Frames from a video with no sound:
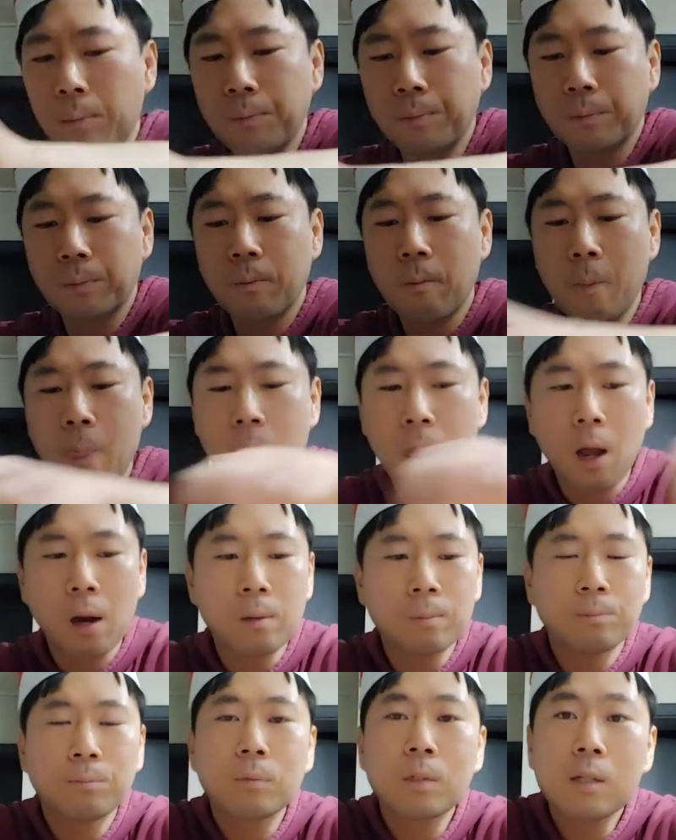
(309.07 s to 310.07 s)
음.
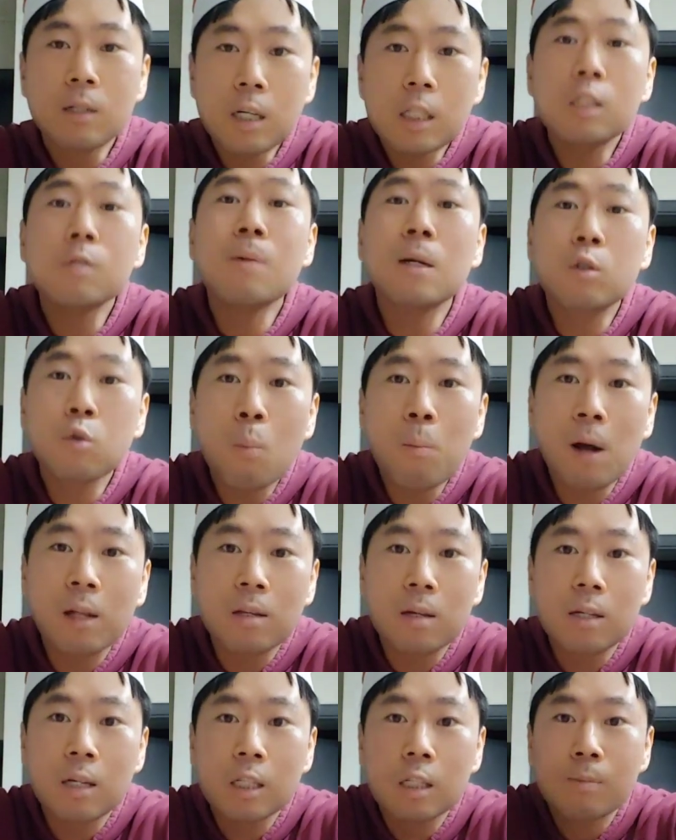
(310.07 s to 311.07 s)
크리스마스
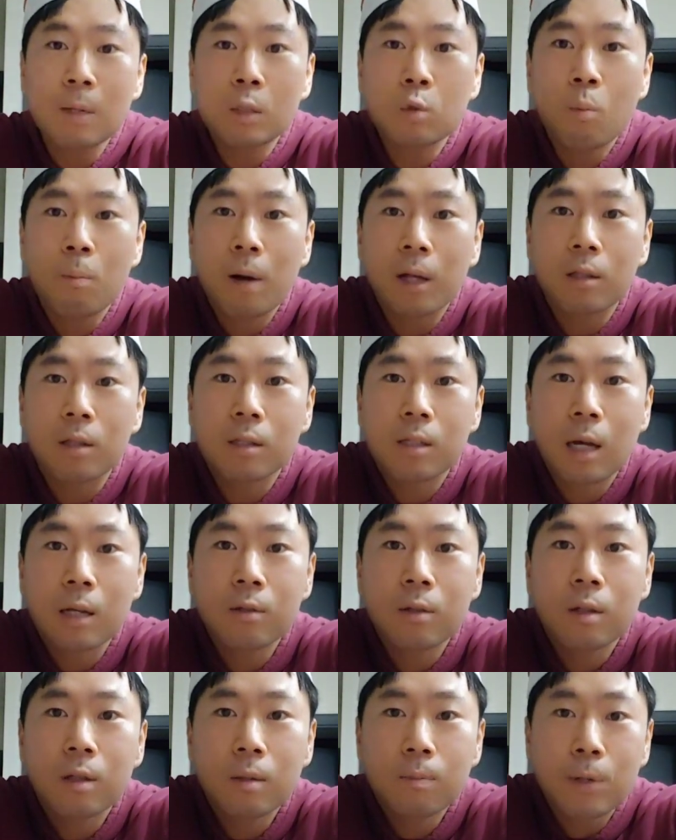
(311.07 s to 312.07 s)
홈파티 크리스마스 홈파티
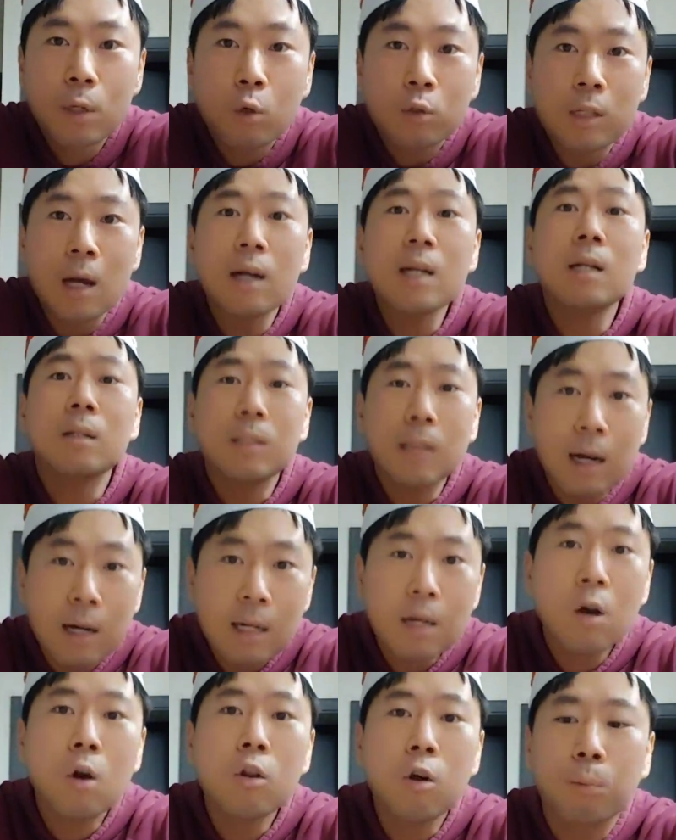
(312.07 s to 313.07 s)
짠 비록 차리,
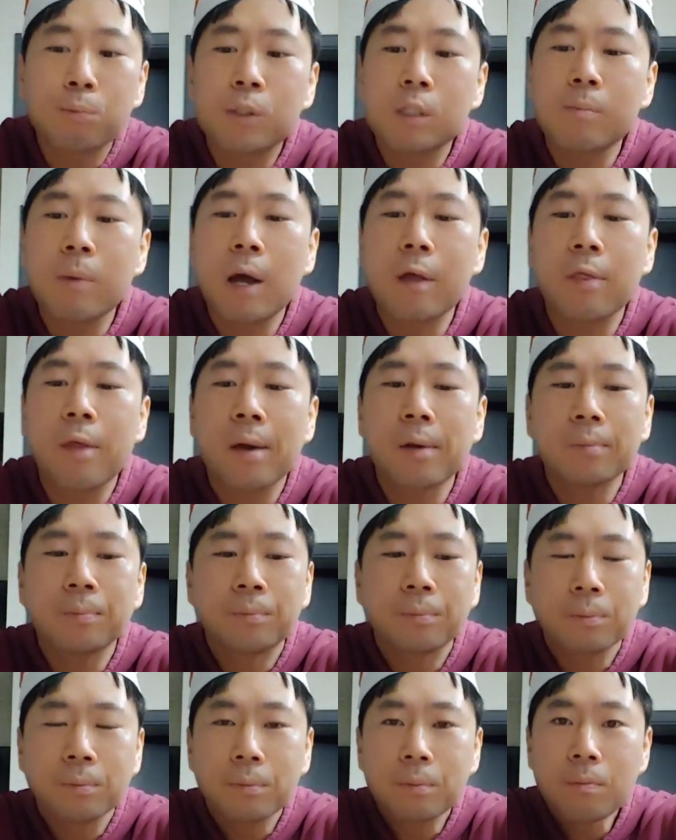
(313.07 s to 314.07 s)
차린 건 없지만
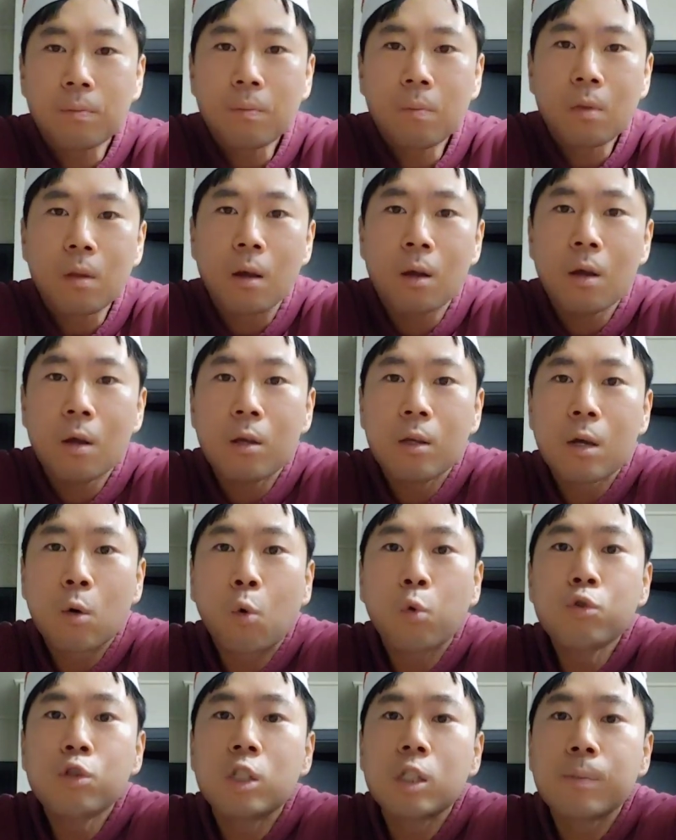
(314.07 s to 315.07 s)
이게
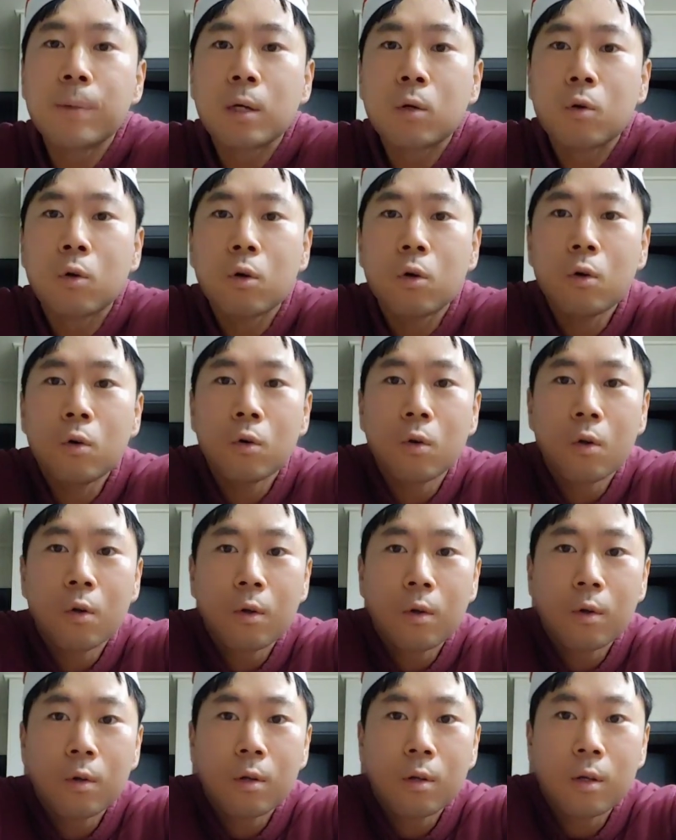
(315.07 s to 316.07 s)
콘칩이고
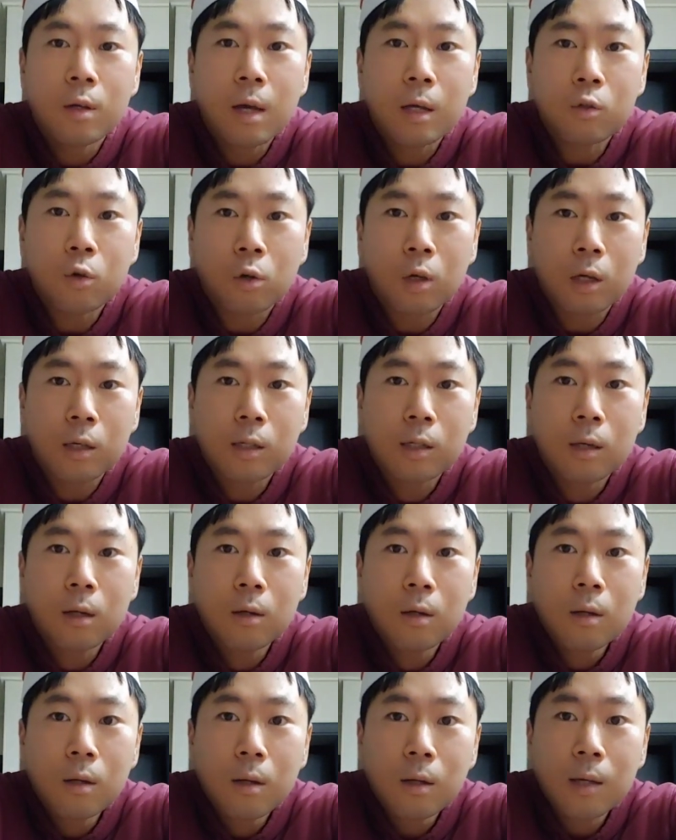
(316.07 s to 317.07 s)
이게 저게 그,
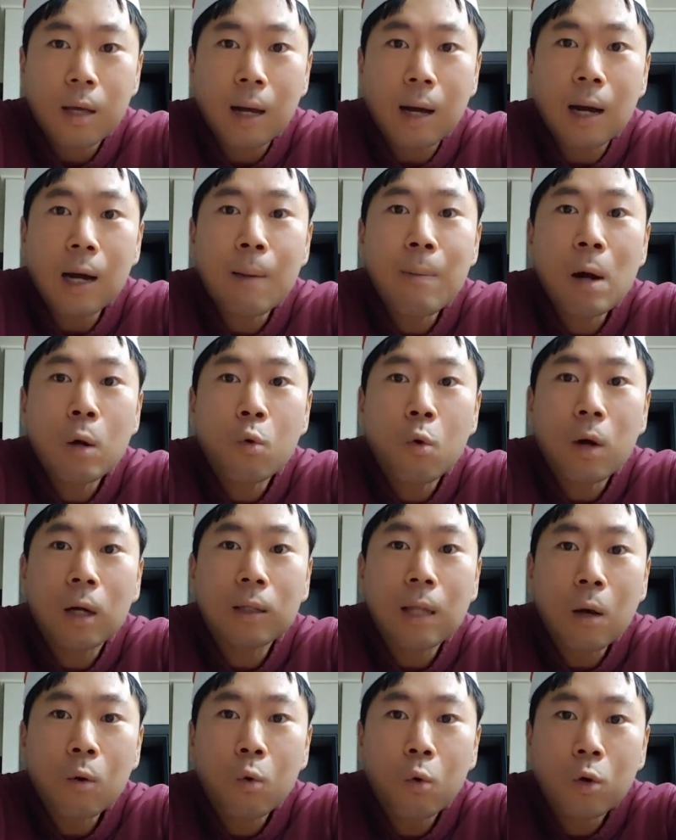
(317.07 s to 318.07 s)
이게 카라멜
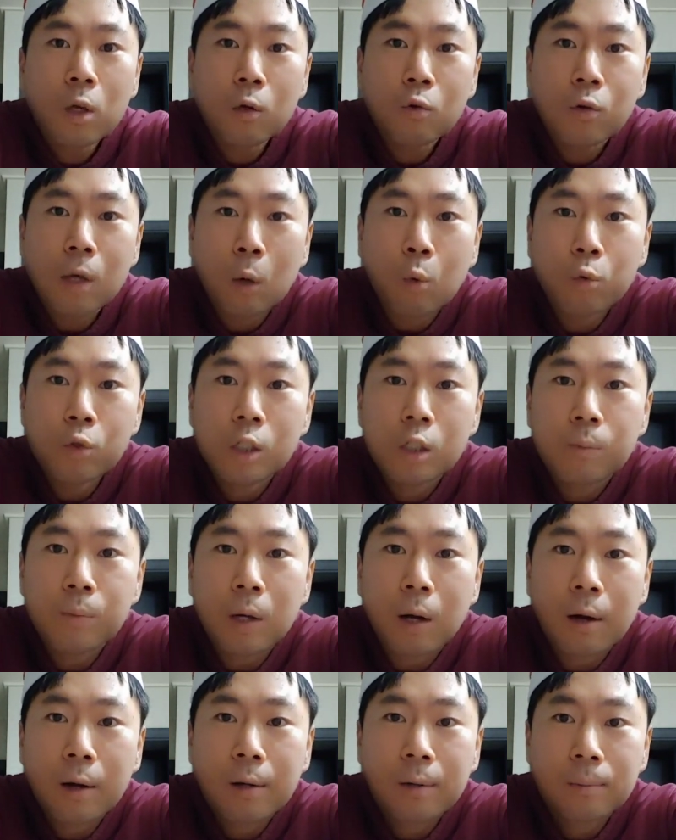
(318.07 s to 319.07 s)
콩과 땅콩이고 이게
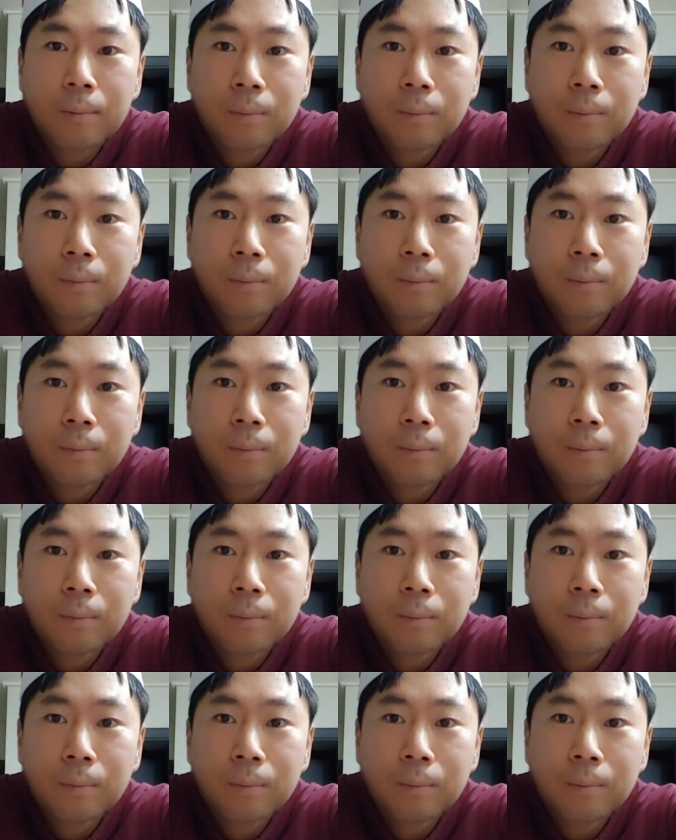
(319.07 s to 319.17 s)
콘칩이야